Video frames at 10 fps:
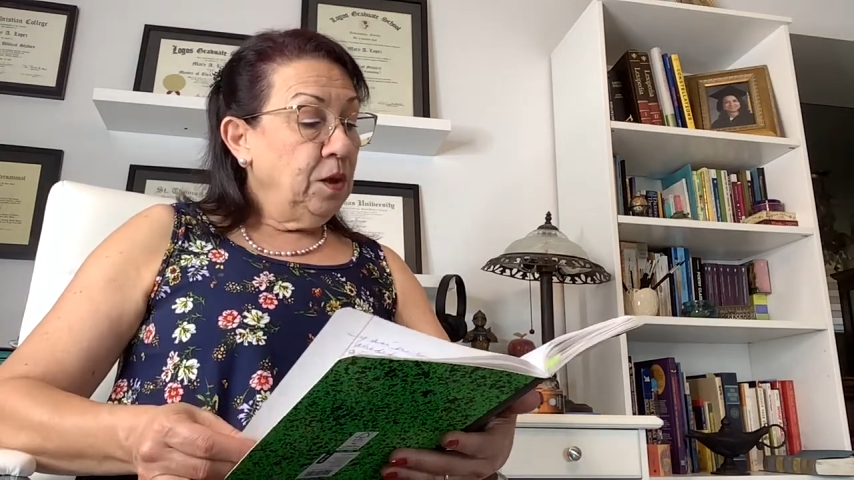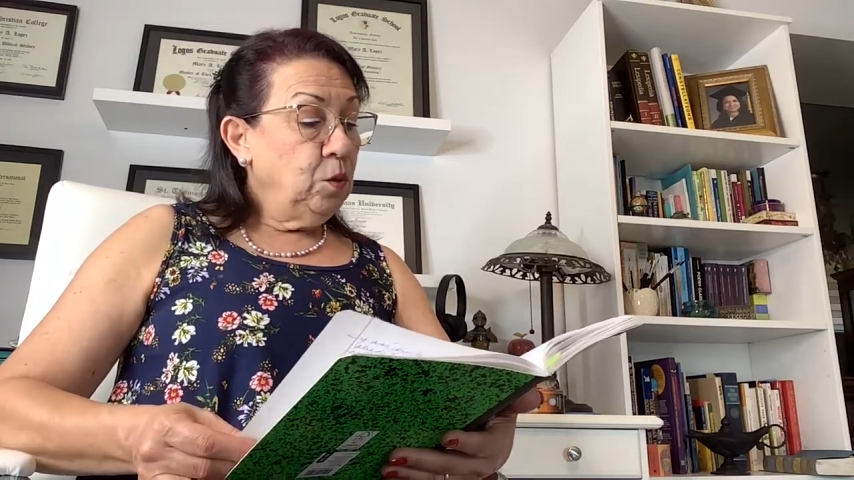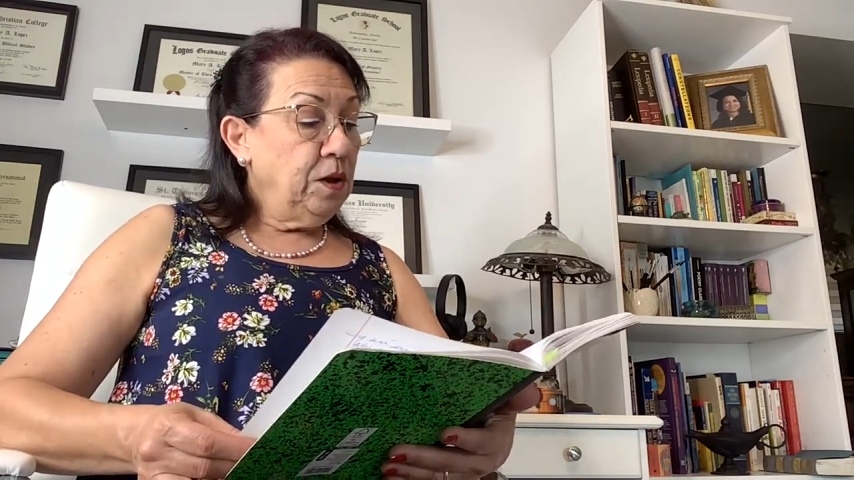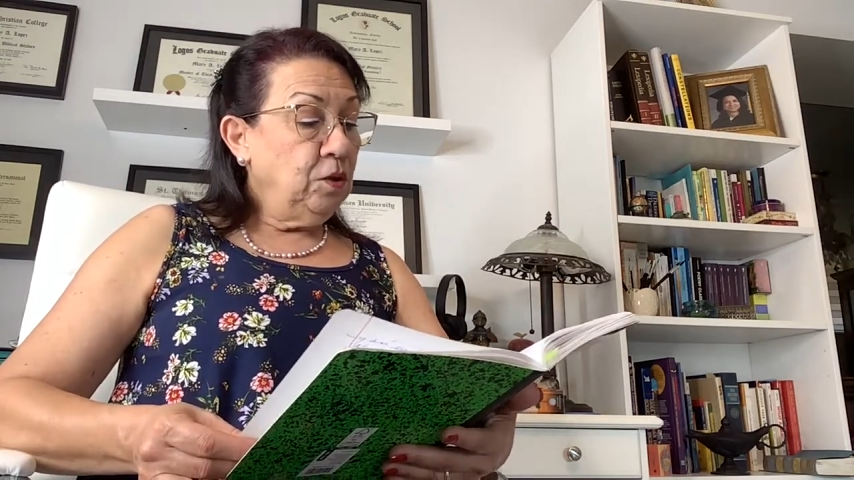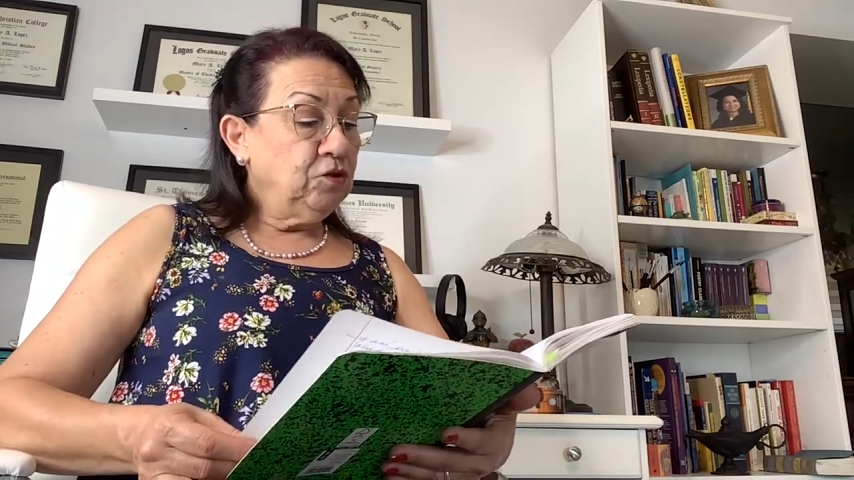
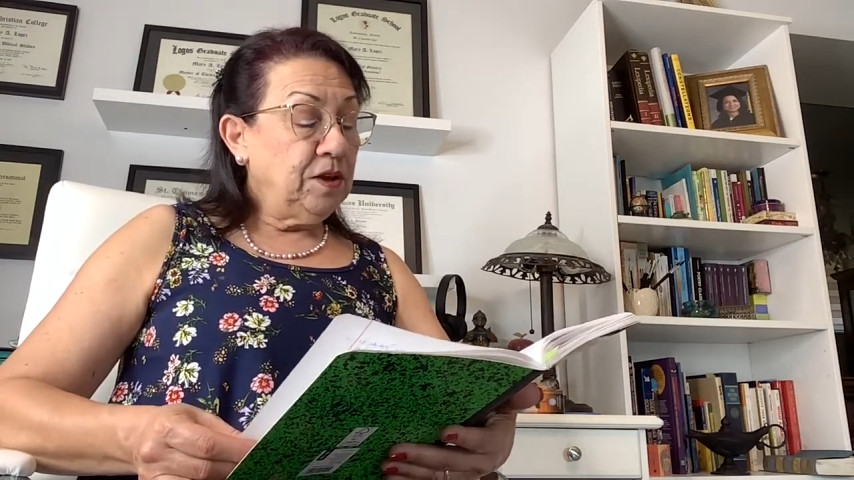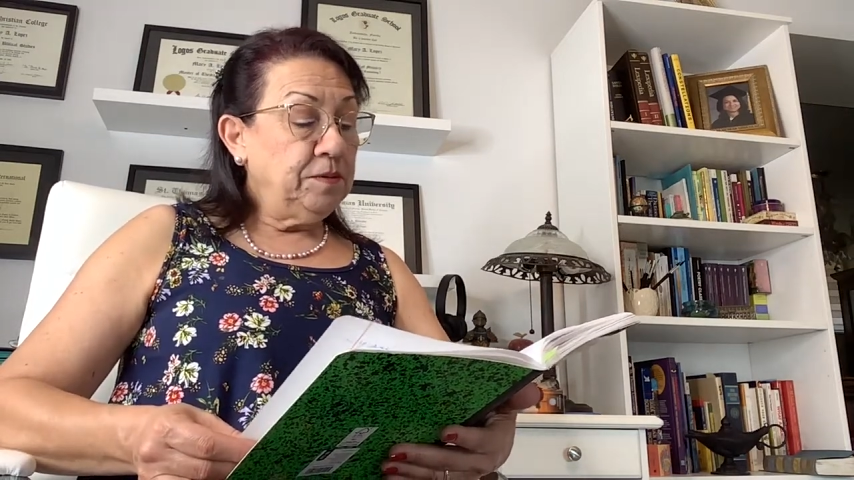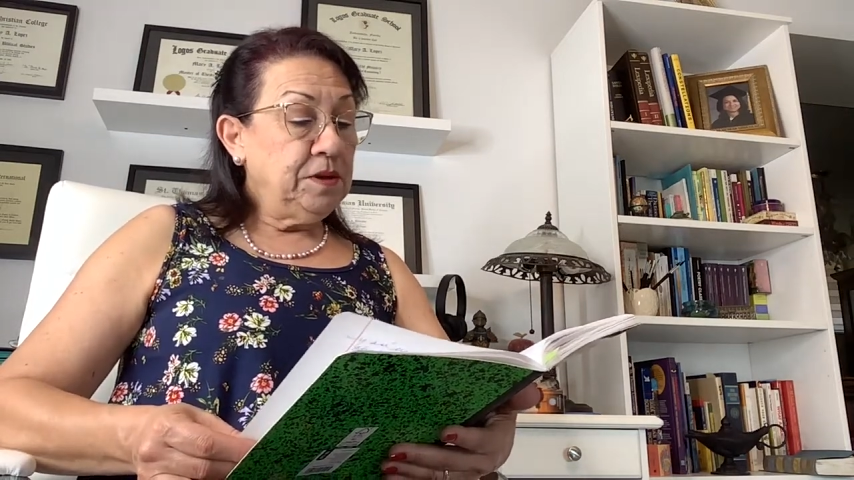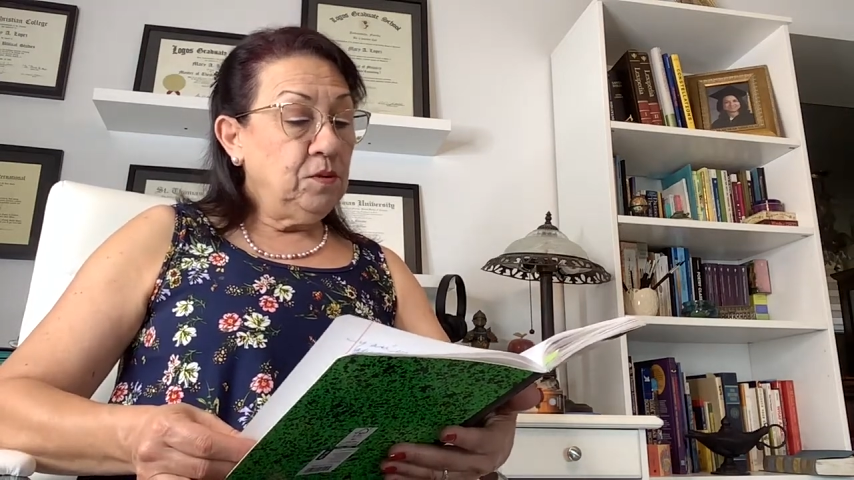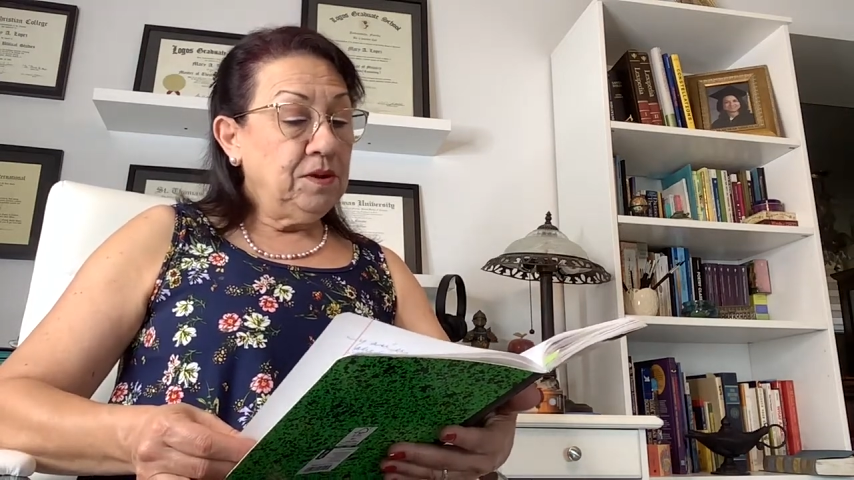Luego se
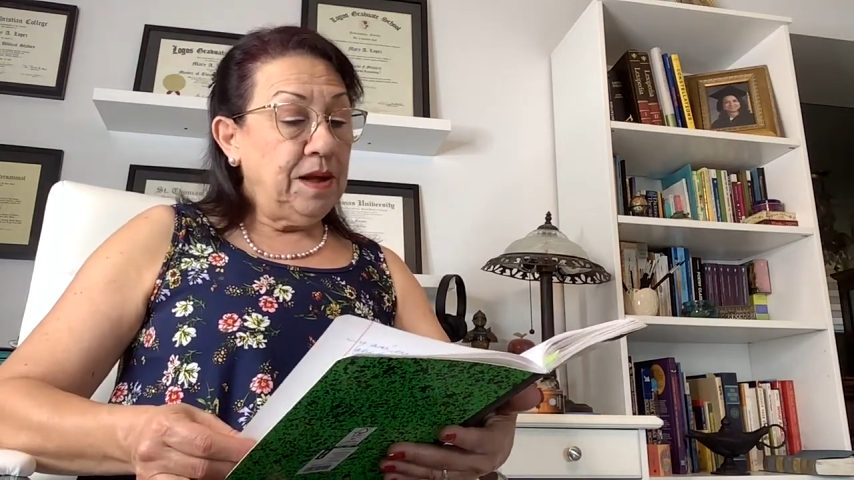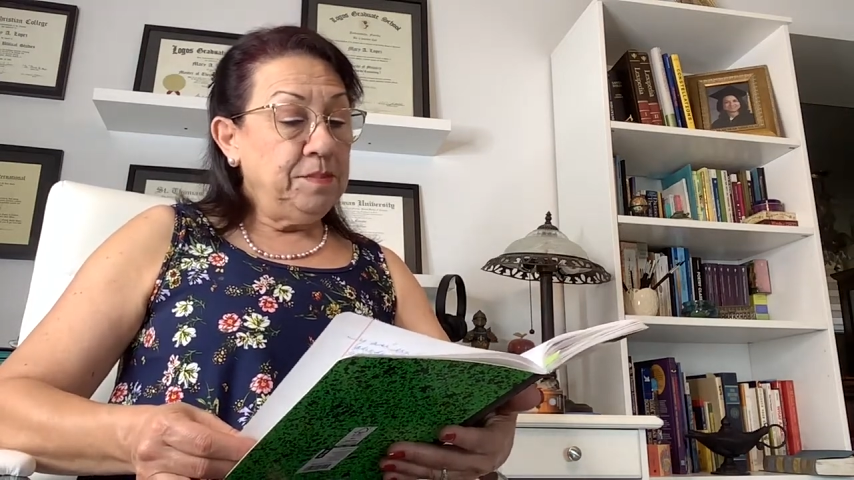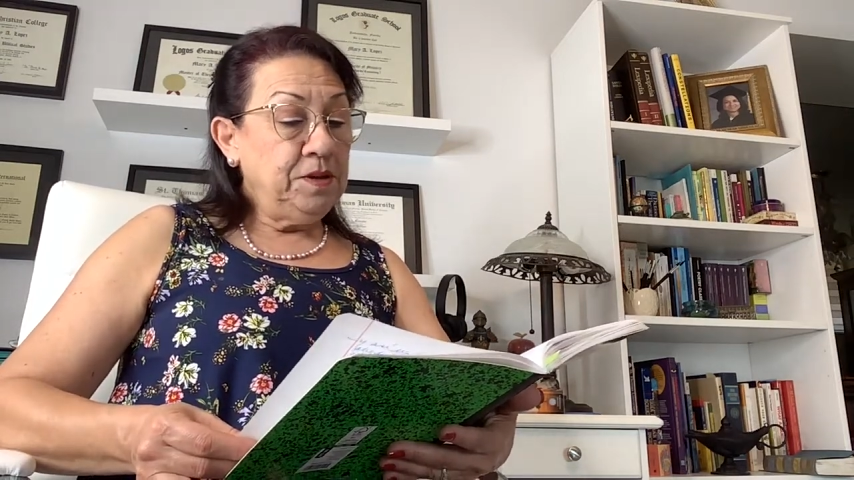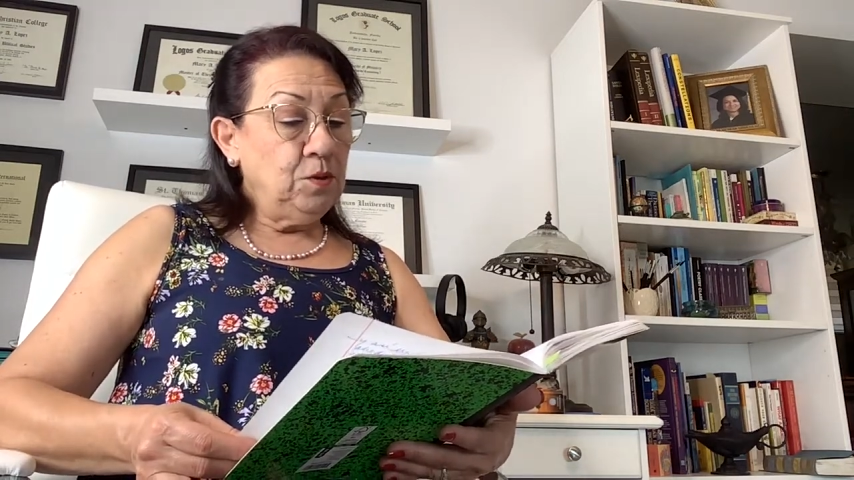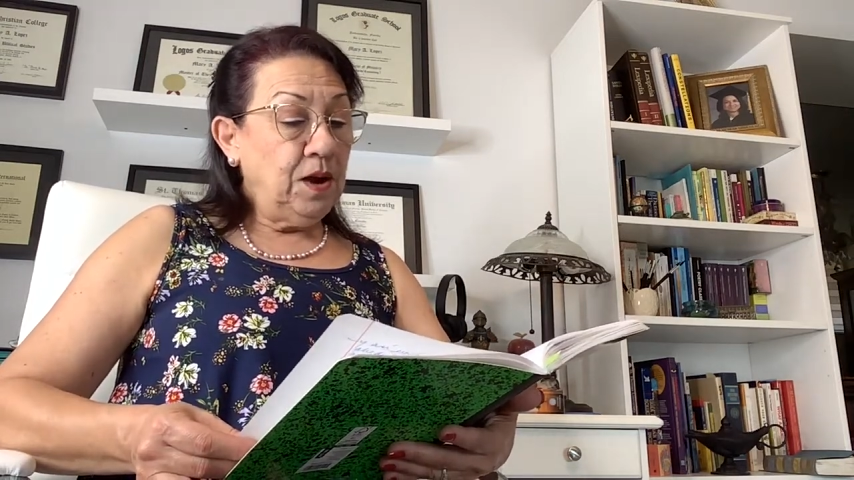abrieron
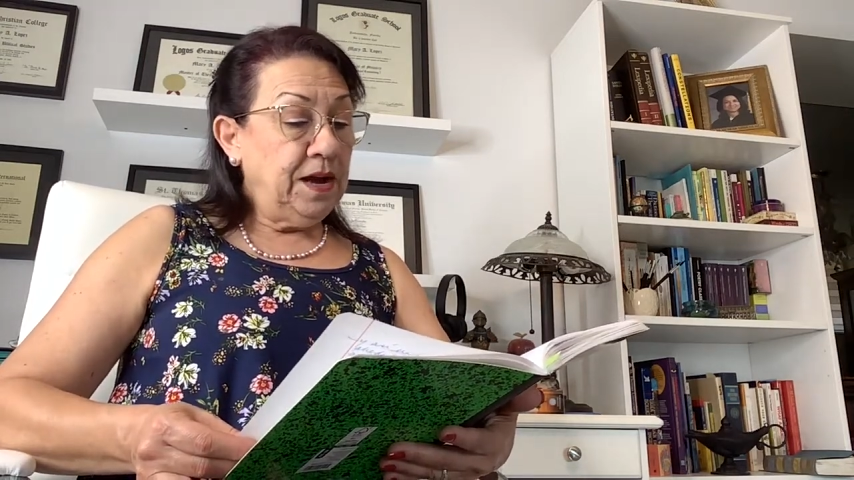camino